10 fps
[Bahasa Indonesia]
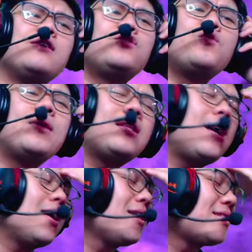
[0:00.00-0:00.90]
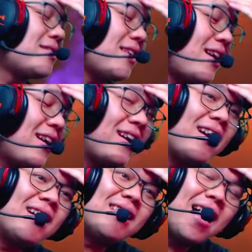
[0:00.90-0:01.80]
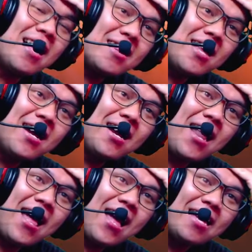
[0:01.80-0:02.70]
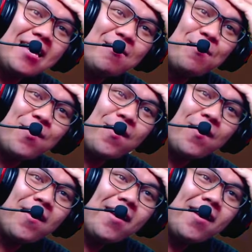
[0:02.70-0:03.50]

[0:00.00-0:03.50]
Cuman astaga dateng lagi bro